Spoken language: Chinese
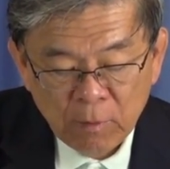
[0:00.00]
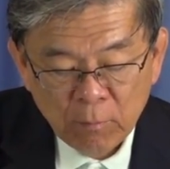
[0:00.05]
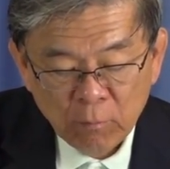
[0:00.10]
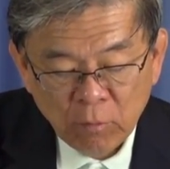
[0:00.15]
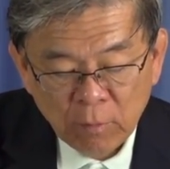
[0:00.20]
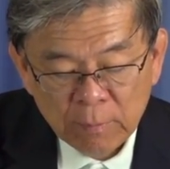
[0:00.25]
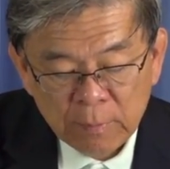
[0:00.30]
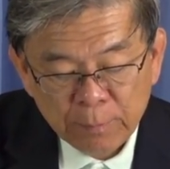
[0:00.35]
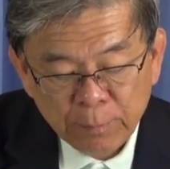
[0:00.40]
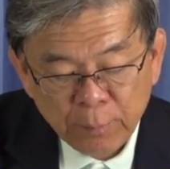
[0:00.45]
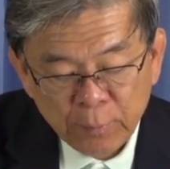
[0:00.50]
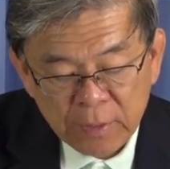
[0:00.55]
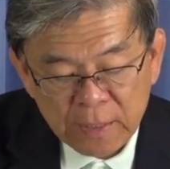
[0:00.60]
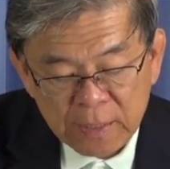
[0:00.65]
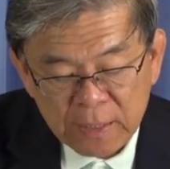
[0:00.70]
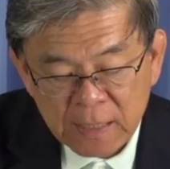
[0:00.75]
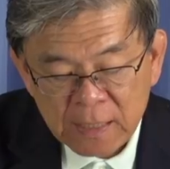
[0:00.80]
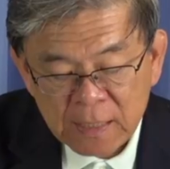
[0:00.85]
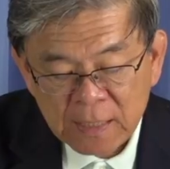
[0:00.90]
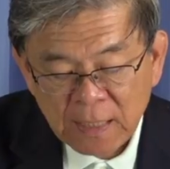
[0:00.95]
我们不
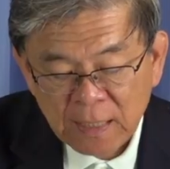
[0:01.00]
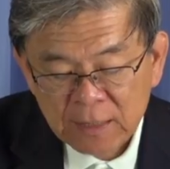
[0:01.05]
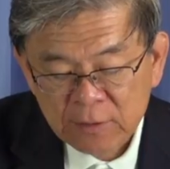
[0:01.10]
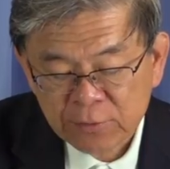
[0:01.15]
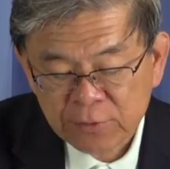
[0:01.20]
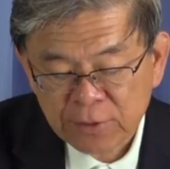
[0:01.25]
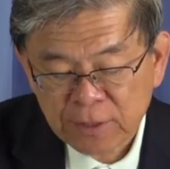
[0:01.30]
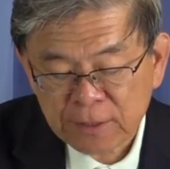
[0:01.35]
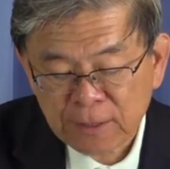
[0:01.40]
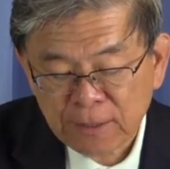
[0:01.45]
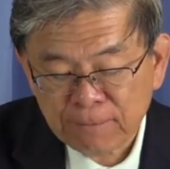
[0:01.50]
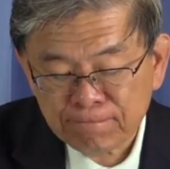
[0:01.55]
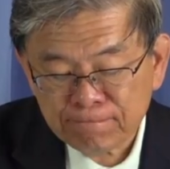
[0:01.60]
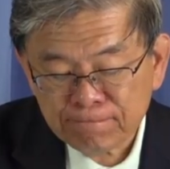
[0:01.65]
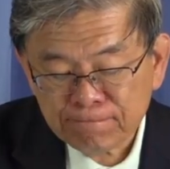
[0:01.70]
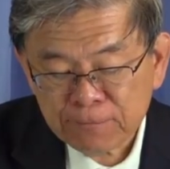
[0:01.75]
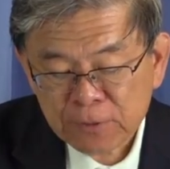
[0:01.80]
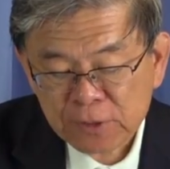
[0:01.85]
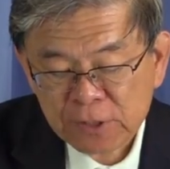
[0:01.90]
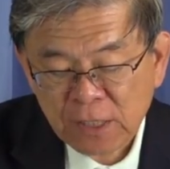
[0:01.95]
应该觉得
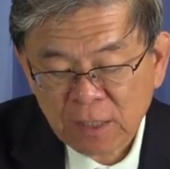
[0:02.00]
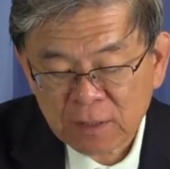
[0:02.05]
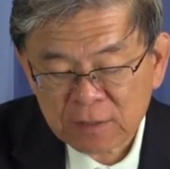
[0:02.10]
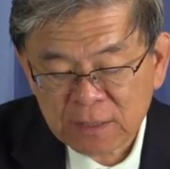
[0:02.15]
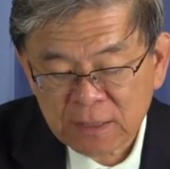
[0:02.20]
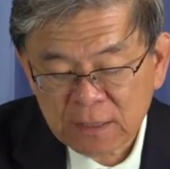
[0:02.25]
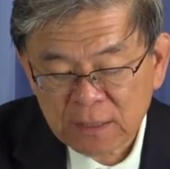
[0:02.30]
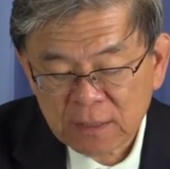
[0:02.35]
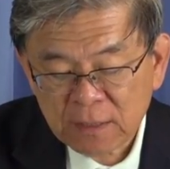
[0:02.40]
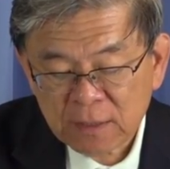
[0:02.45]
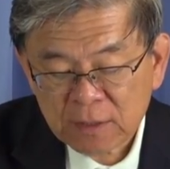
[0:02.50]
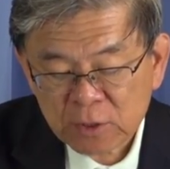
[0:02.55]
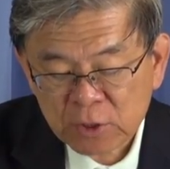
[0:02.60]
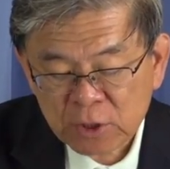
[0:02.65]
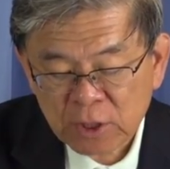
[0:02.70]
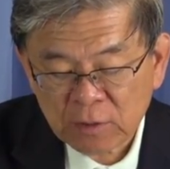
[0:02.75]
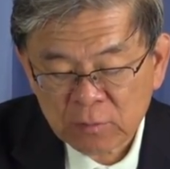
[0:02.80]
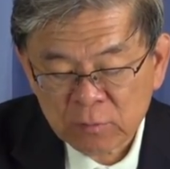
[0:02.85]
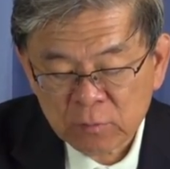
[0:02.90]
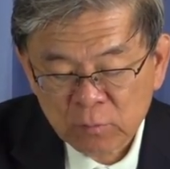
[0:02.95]
上帝
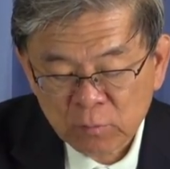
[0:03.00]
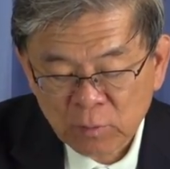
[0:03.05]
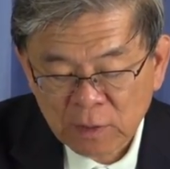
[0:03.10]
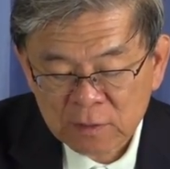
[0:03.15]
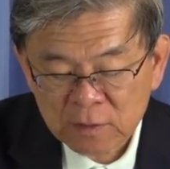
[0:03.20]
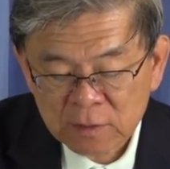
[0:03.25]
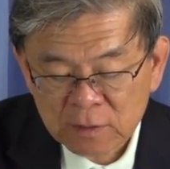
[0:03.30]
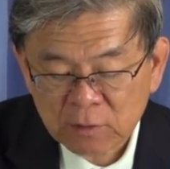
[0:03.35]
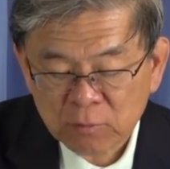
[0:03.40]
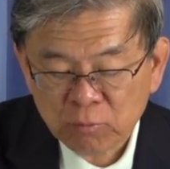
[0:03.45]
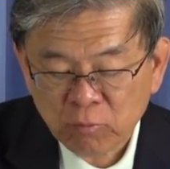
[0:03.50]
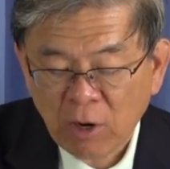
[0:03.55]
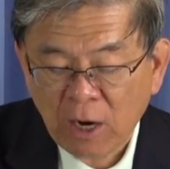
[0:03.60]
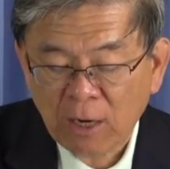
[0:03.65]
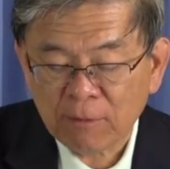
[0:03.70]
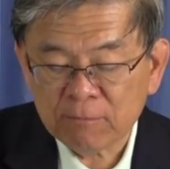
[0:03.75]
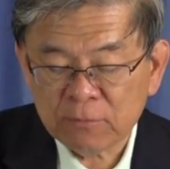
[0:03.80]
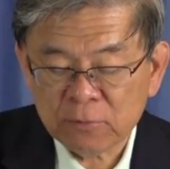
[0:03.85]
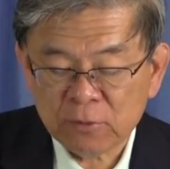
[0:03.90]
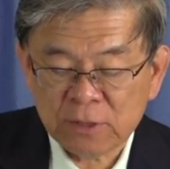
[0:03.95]
成文的
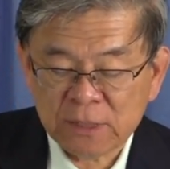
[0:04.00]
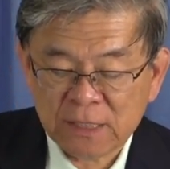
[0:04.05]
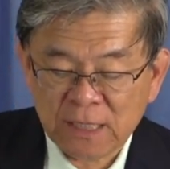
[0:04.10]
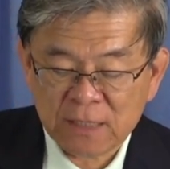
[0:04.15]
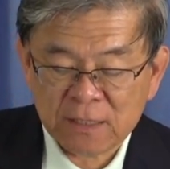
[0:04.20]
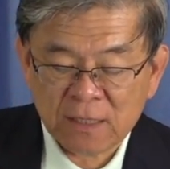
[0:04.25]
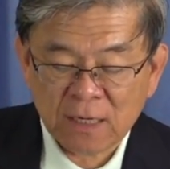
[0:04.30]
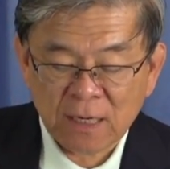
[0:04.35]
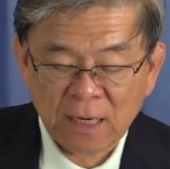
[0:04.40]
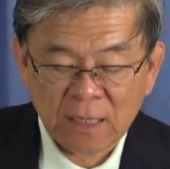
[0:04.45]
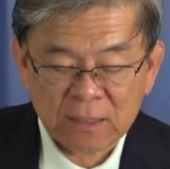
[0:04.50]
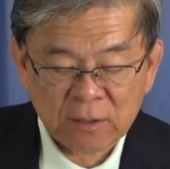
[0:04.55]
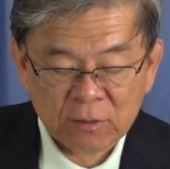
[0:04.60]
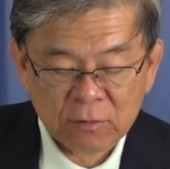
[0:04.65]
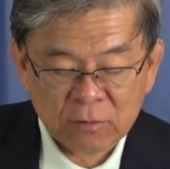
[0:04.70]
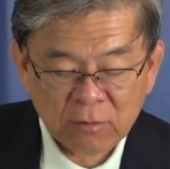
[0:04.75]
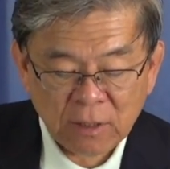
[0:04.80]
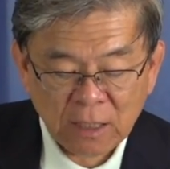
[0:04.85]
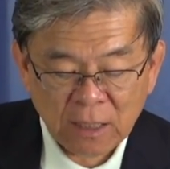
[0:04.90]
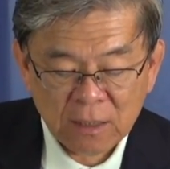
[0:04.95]
话，就写下来的
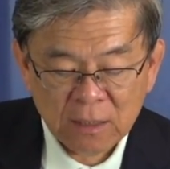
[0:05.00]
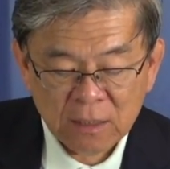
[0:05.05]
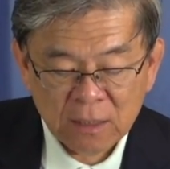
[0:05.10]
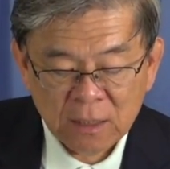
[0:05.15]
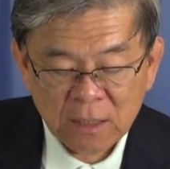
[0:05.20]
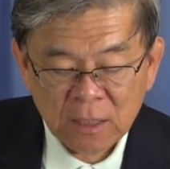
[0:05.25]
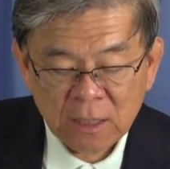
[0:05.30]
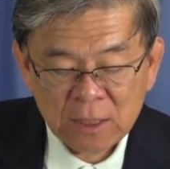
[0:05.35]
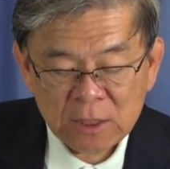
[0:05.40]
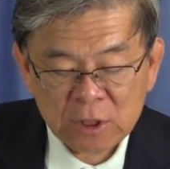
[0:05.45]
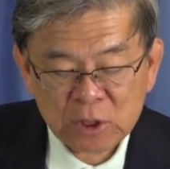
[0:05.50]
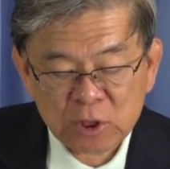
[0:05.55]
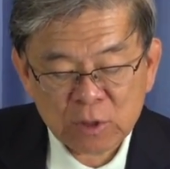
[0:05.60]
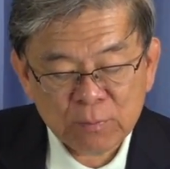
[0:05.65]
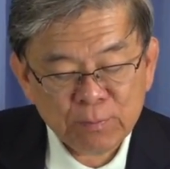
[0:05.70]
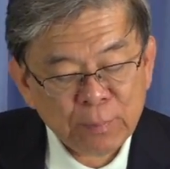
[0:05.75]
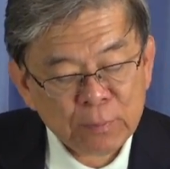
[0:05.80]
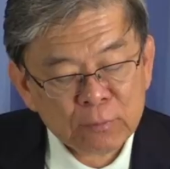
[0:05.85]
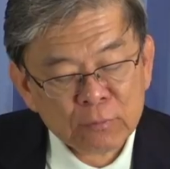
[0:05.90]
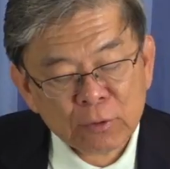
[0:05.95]
话，只
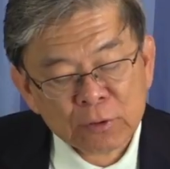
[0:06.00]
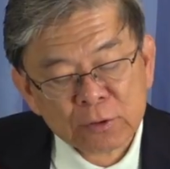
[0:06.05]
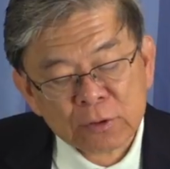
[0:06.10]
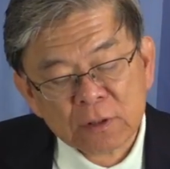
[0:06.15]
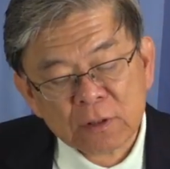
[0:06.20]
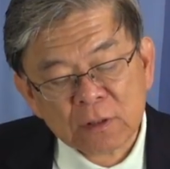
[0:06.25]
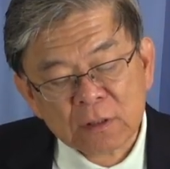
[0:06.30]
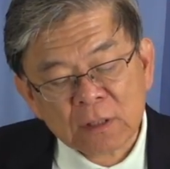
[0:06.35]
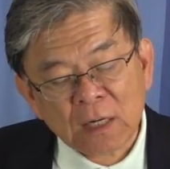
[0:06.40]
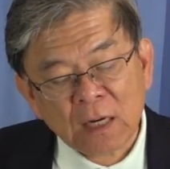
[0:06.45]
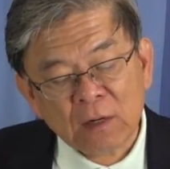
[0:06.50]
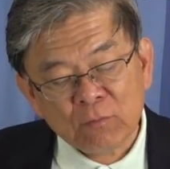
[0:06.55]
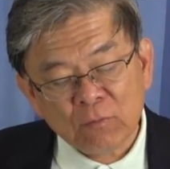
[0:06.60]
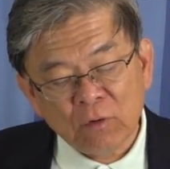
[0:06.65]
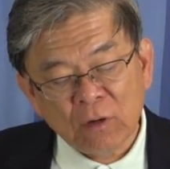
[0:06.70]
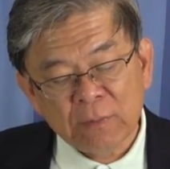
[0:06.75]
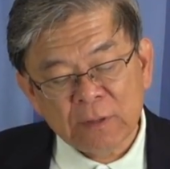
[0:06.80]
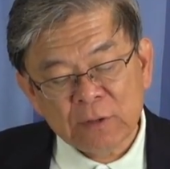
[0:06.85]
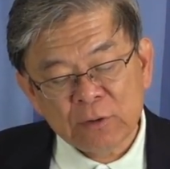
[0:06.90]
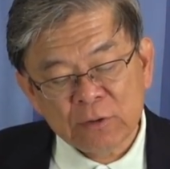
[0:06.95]
不过是让
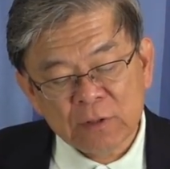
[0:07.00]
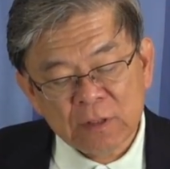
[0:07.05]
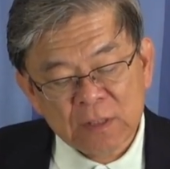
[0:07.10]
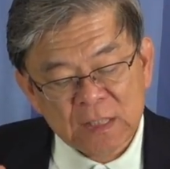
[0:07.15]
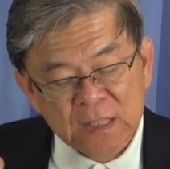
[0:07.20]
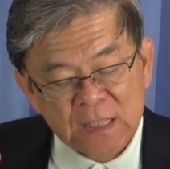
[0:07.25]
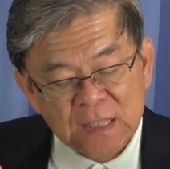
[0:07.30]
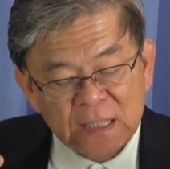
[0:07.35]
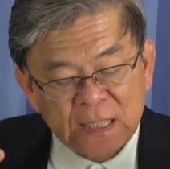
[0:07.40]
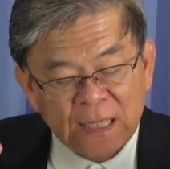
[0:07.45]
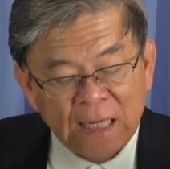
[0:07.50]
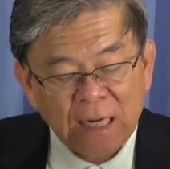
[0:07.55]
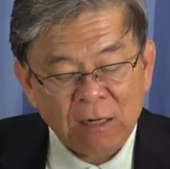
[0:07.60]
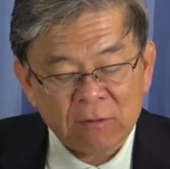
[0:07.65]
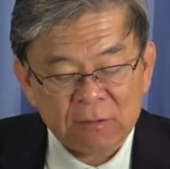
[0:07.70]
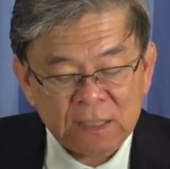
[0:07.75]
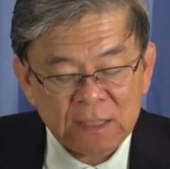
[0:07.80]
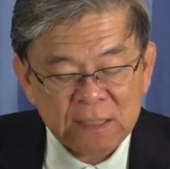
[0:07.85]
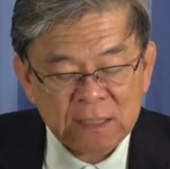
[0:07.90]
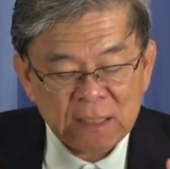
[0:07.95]
我们去思考
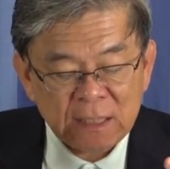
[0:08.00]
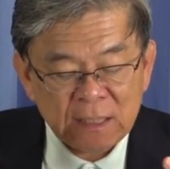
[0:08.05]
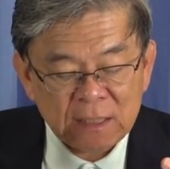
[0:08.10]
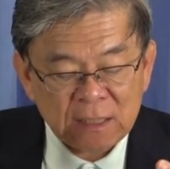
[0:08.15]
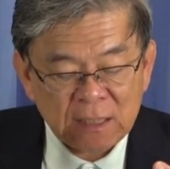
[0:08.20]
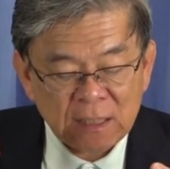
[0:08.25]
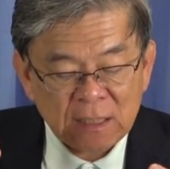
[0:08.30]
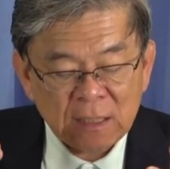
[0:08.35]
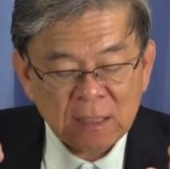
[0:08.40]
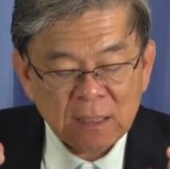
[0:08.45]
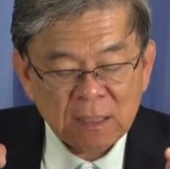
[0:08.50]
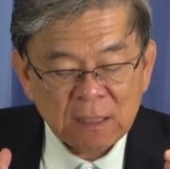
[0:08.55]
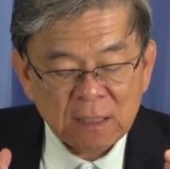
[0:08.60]
的一些的